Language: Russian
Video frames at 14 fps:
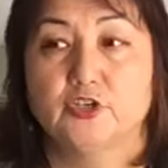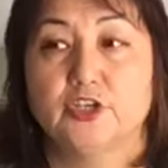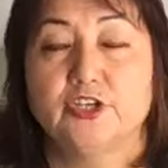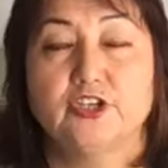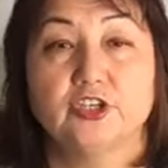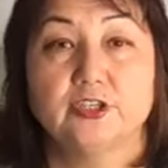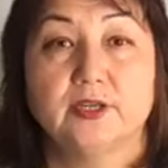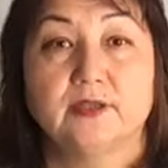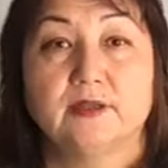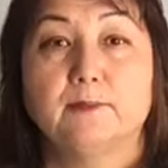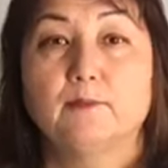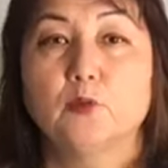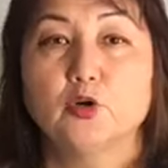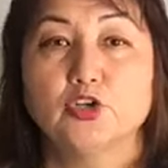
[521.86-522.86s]
Женщина,
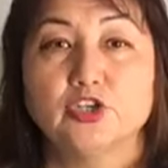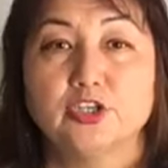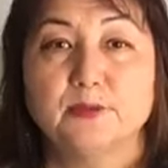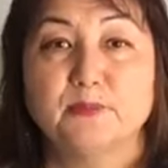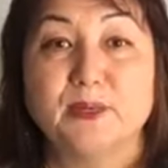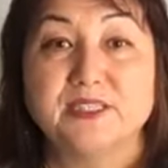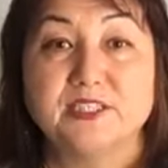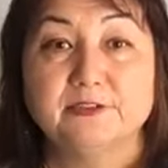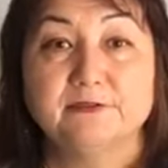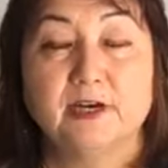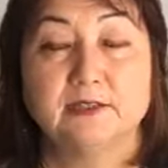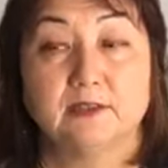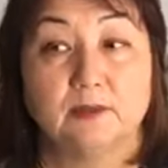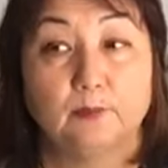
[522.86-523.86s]
она мощный
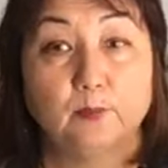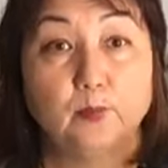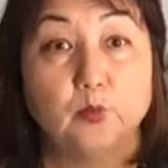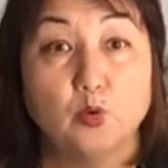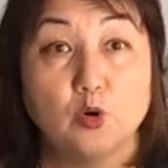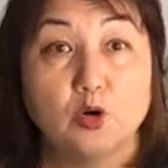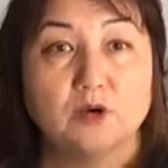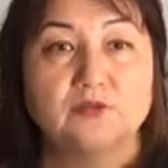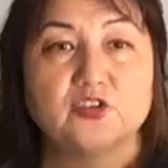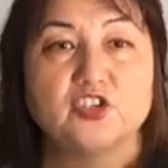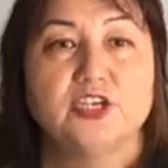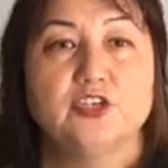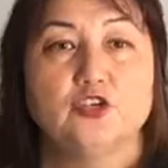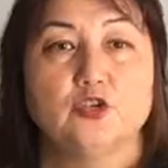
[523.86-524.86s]
мотиватор. Бог в
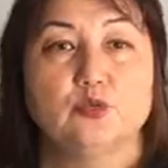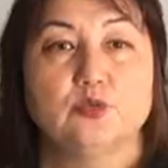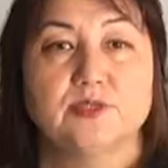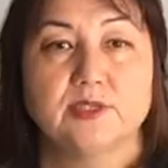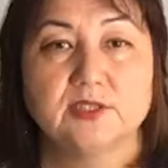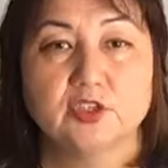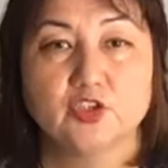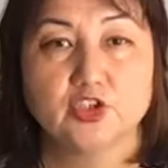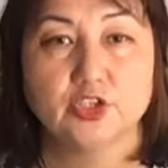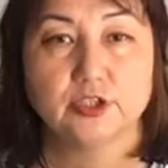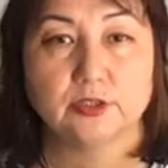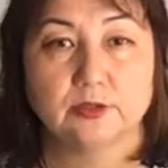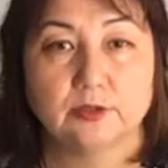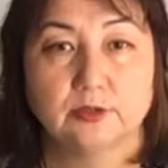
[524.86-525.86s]
женщину
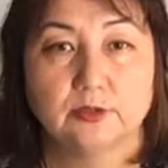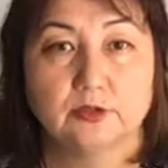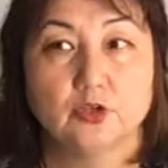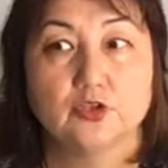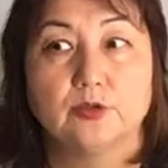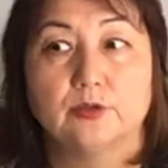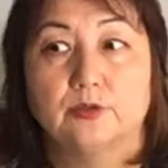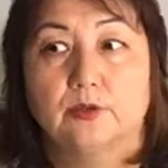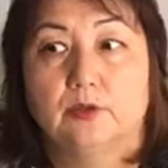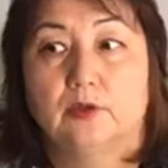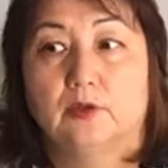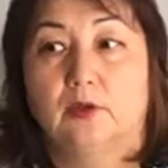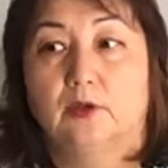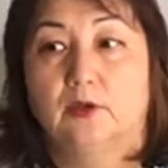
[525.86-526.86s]
заложил.
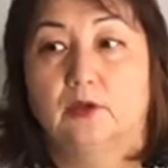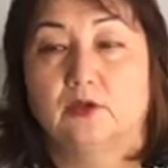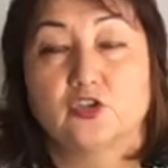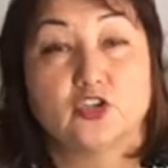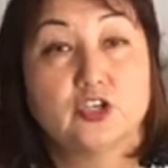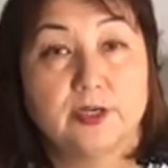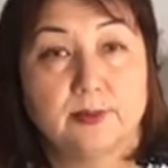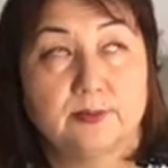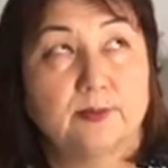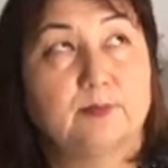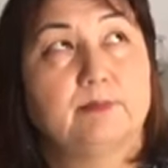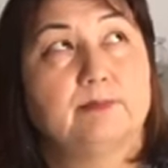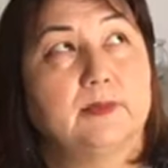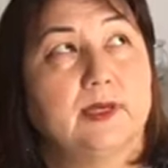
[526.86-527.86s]
Жи,
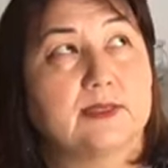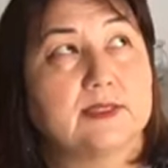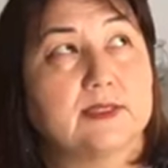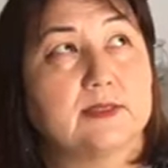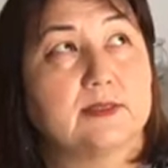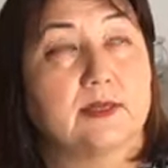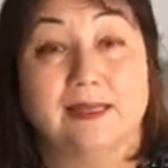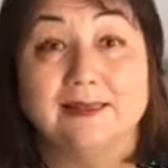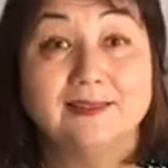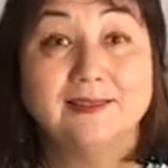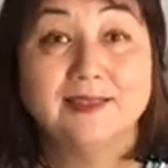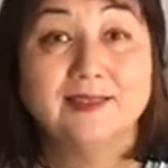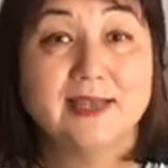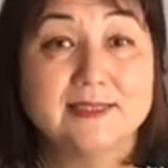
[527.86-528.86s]
как сказать, она
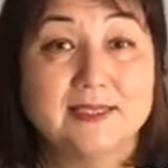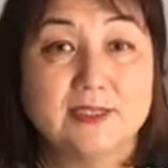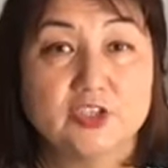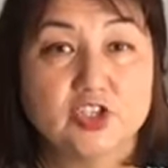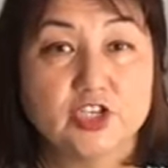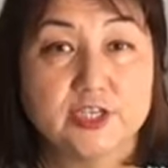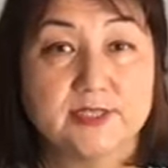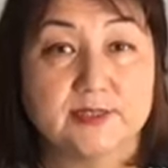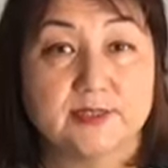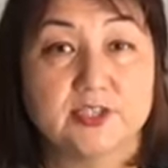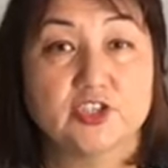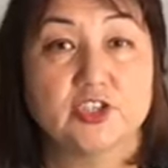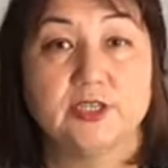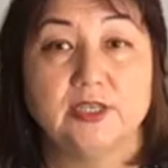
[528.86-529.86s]
даятель жизни.
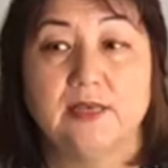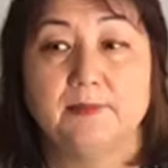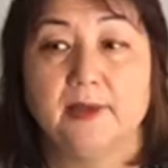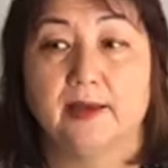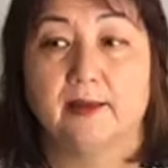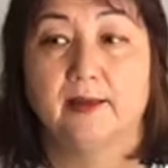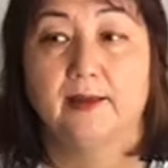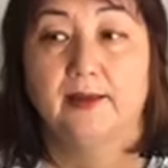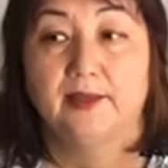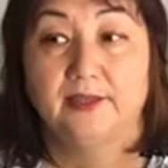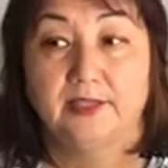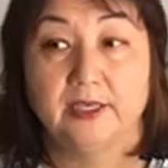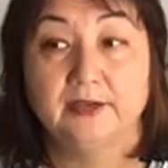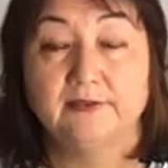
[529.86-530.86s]
Даже имя
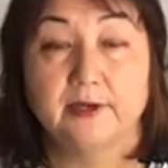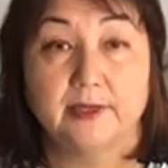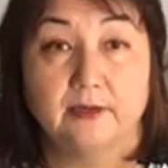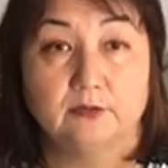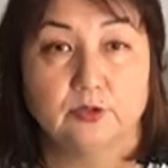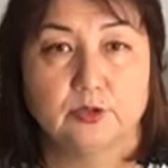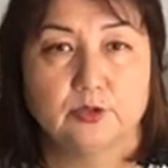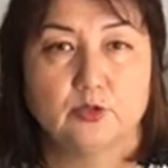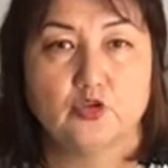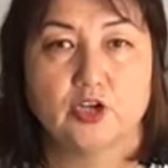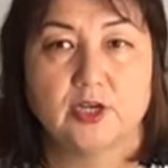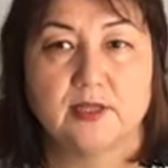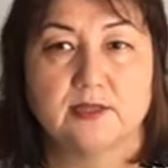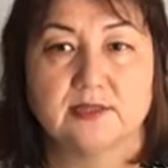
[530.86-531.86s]
Ева, я вот
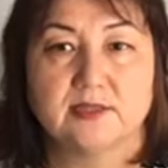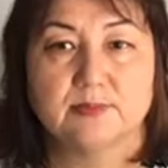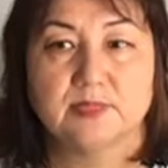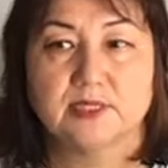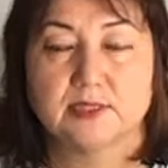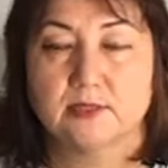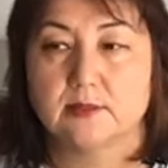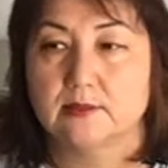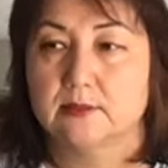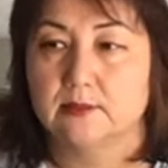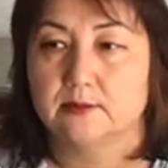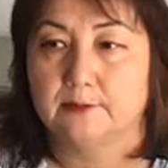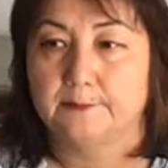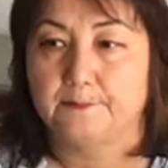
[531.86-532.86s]
изучала смысл
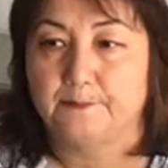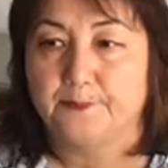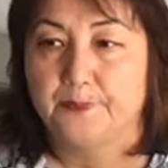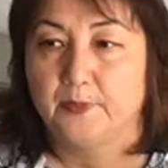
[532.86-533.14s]
э,